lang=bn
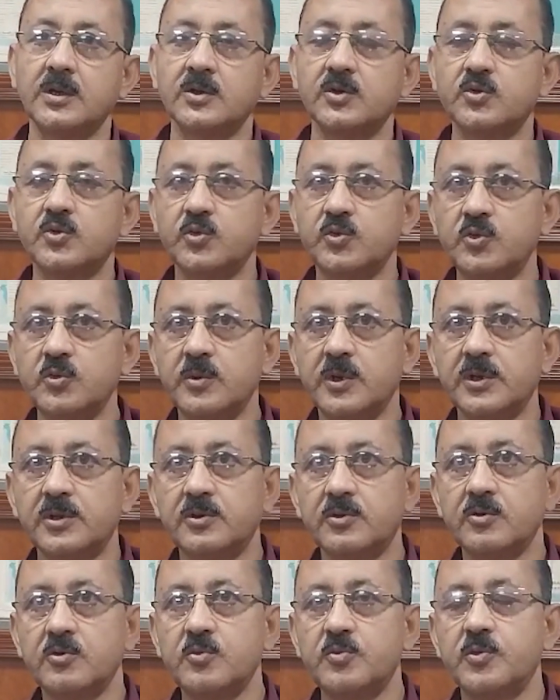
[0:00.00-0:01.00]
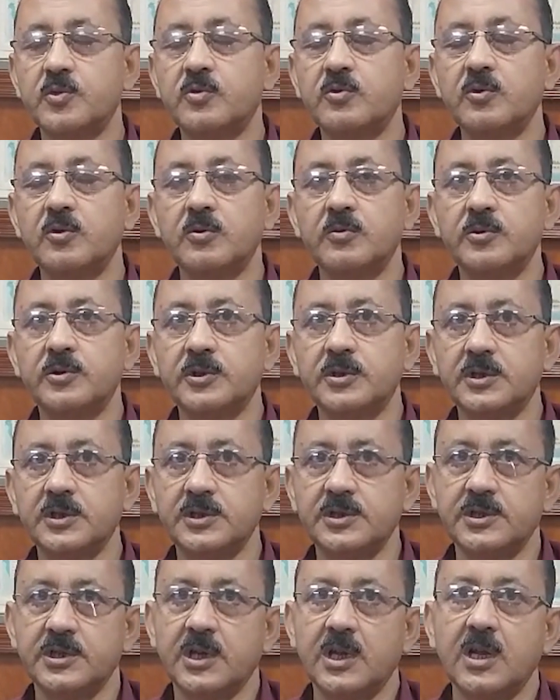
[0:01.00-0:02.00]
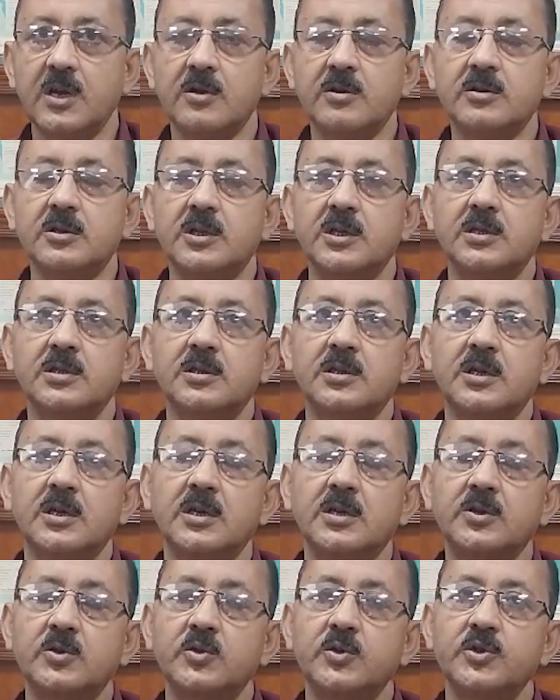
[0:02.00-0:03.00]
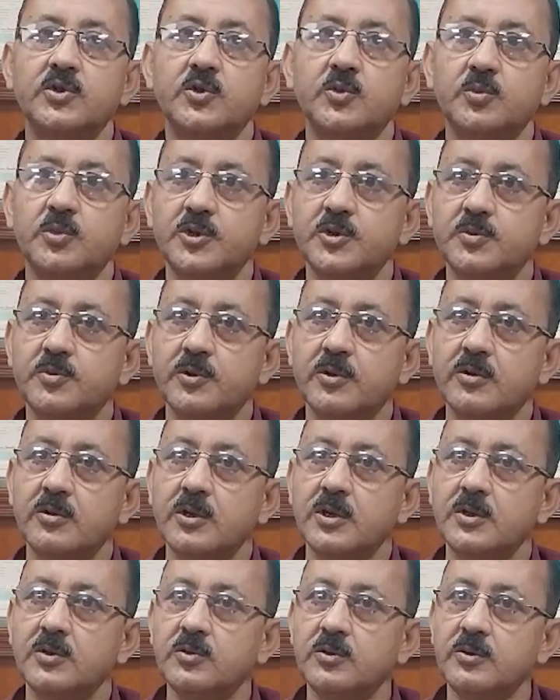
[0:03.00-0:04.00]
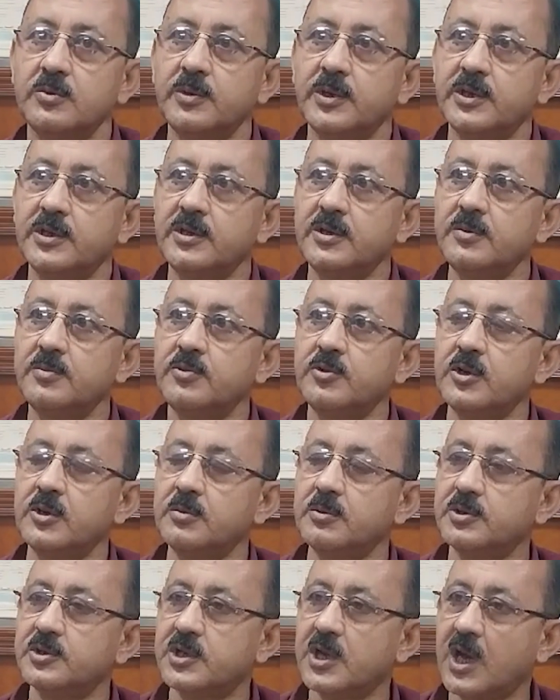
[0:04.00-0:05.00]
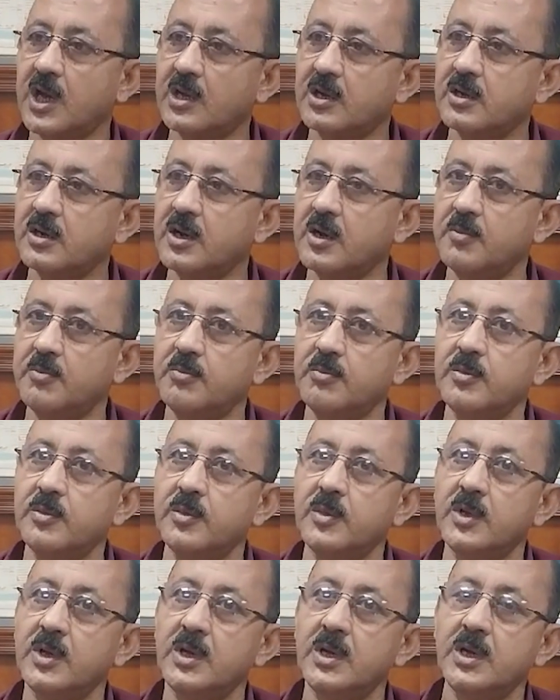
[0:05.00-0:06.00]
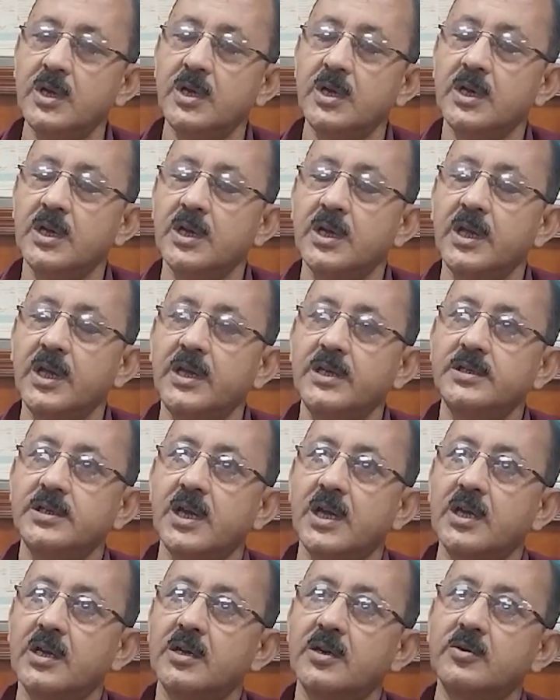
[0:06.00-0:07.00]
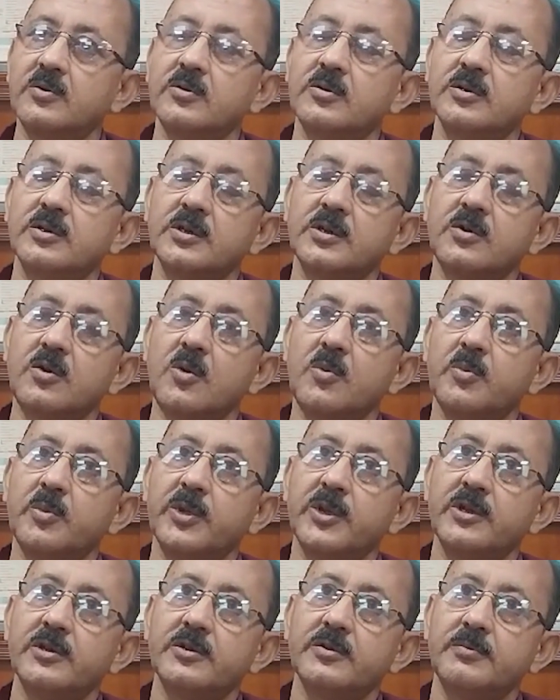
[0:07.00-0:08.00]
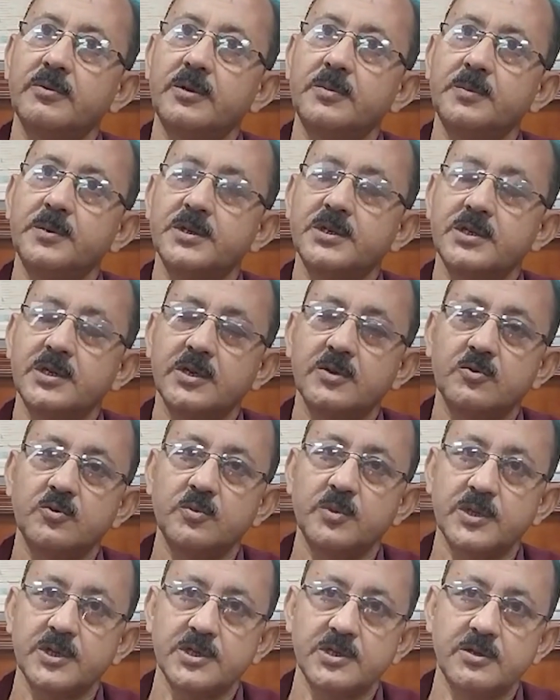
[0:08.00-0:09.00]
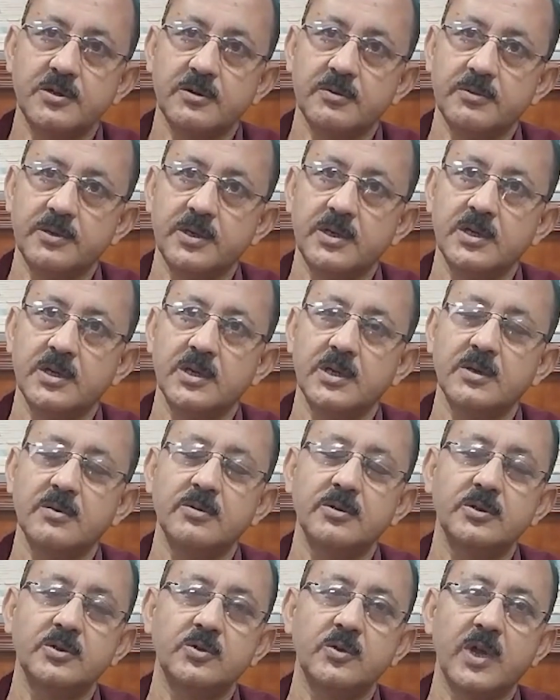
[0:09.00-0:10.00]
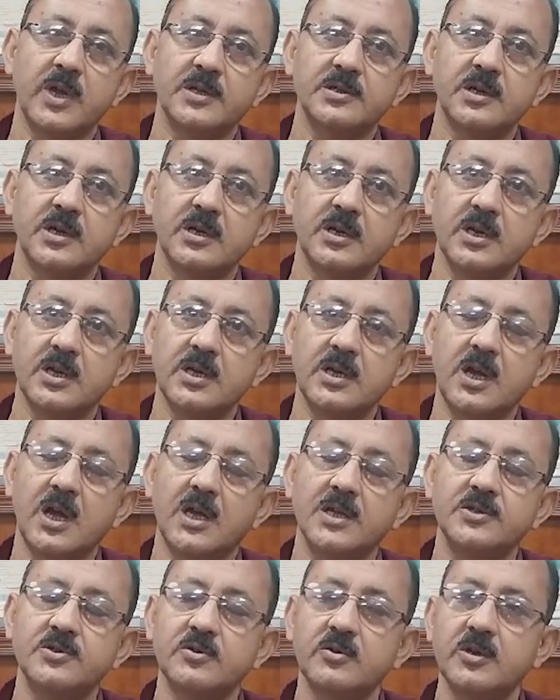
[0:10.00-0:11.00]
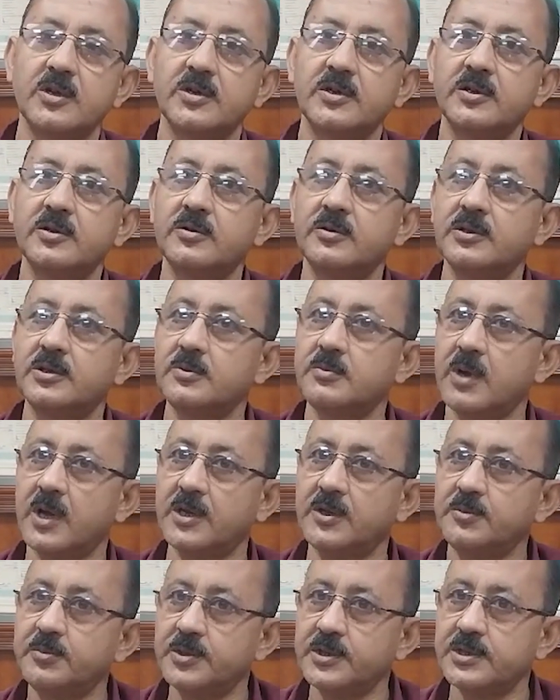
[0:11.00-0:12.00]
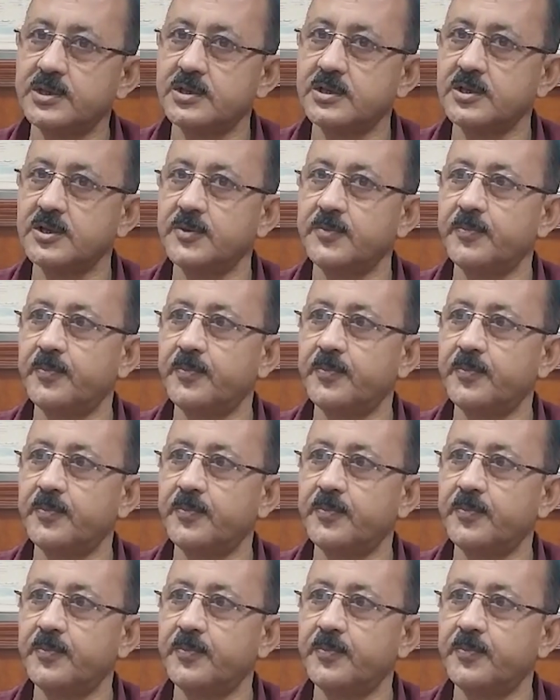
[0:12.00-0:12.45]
শুধুমাত্র উপকূলবর্তী জেলা অর্থাৎ দুই চব্বিশ পরগনা দুই মেদিনীপুর এবং ঝাড়গ্রাম এই জায়গাগুলোতে কম্পারেটিভলি বৃষ্টি একটু বেশি হবে এবং দু এক জায়গায় আইসোলেটেড হয়েছে ভারী বৃষ্টি